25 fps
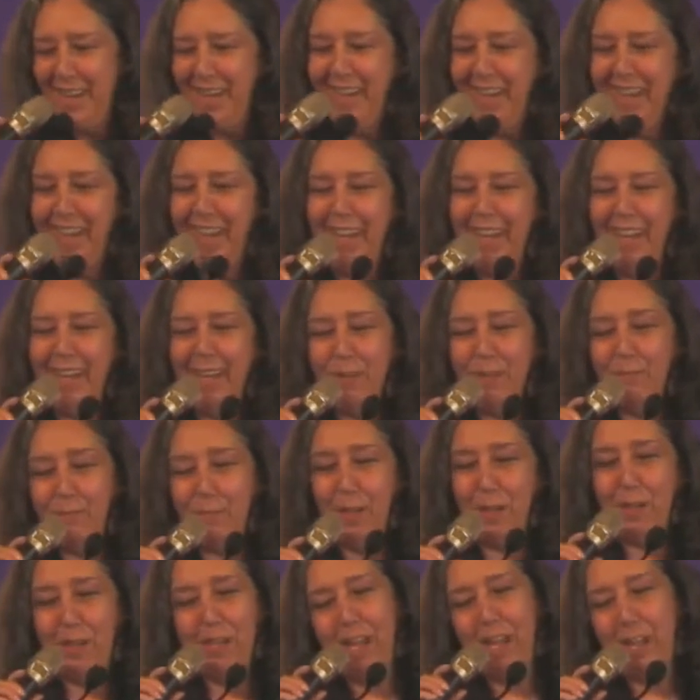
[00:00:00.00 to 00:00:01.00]

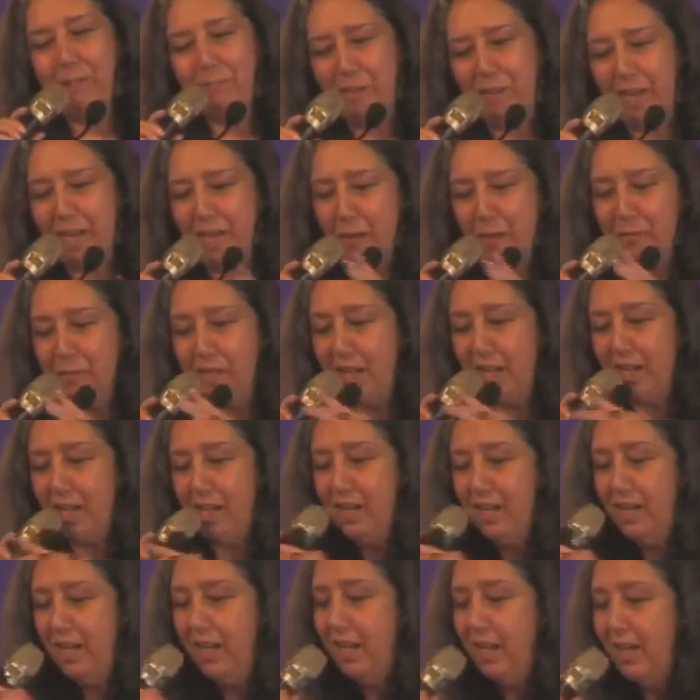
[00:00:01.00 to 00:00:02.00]
Eh, qué pena me
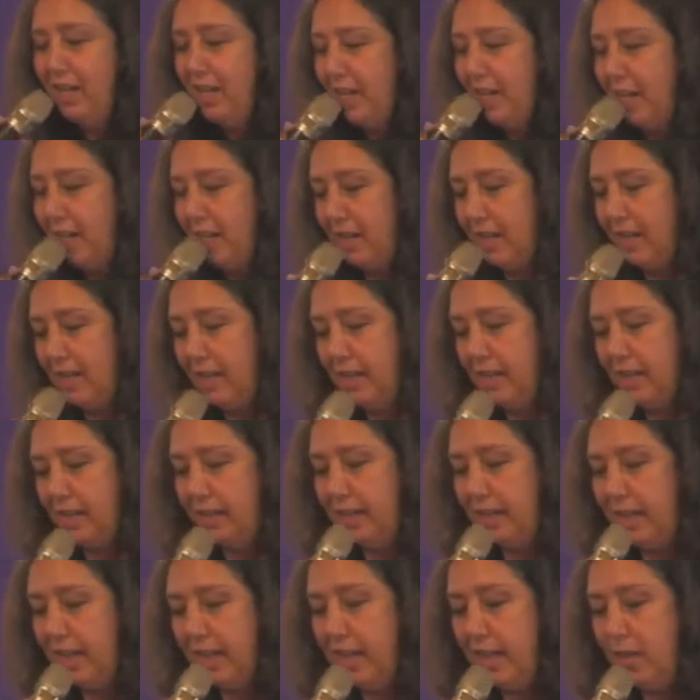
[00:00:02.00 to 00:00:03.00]
da. Eh,
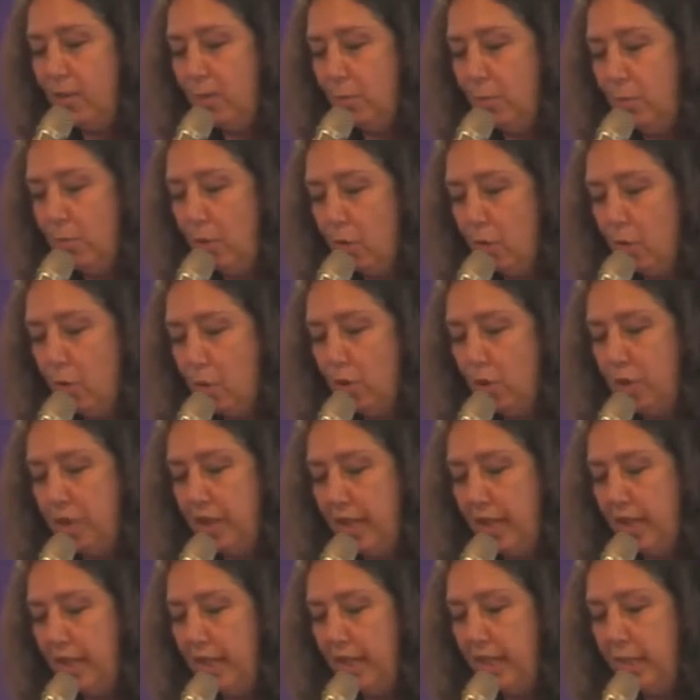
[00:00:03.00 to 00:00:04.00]
tiene como
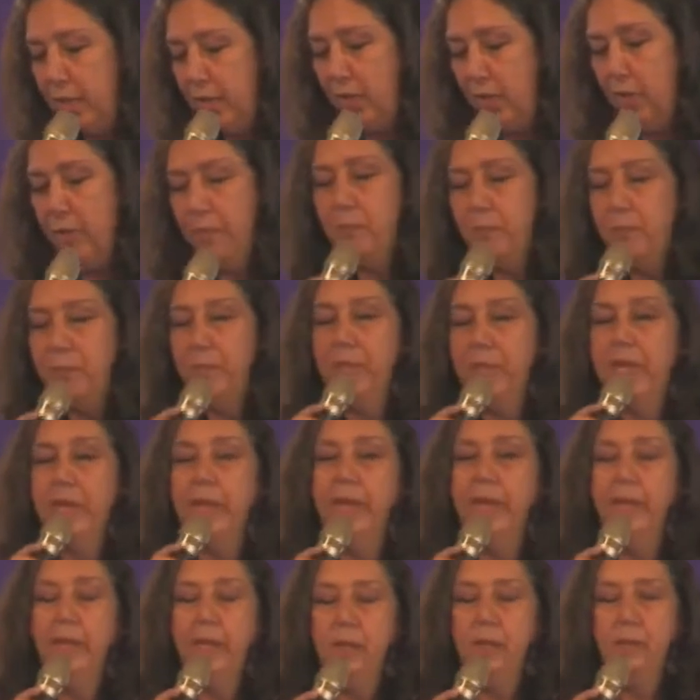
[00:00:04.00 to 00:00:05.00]
contenido,
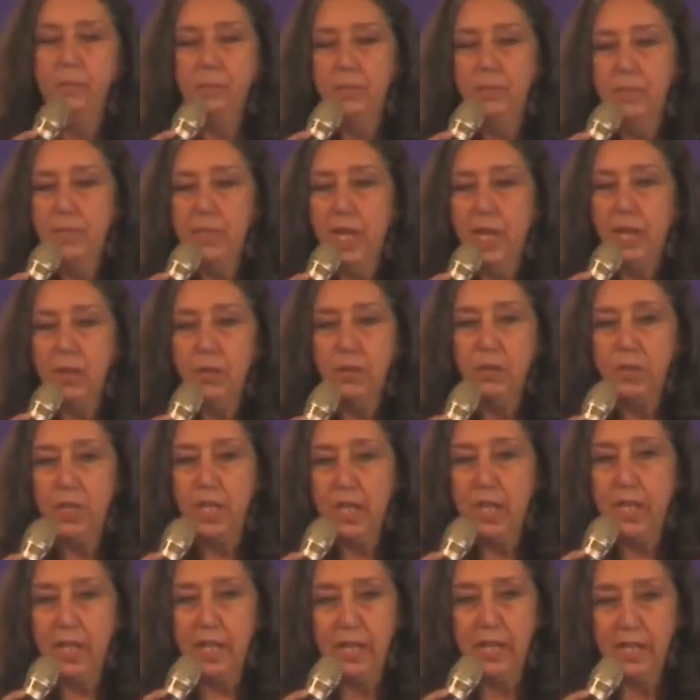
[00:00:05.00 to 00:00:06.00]
ya no
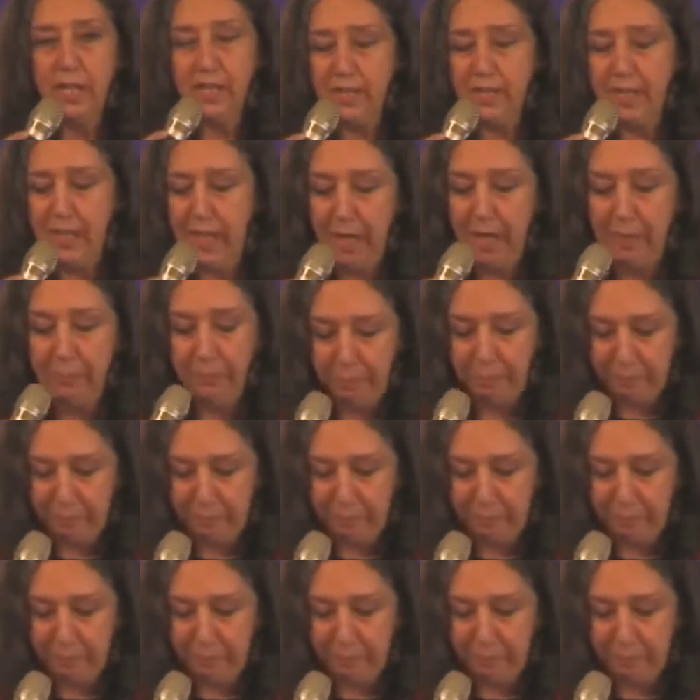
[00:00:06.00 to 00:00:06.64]
sé qué decía.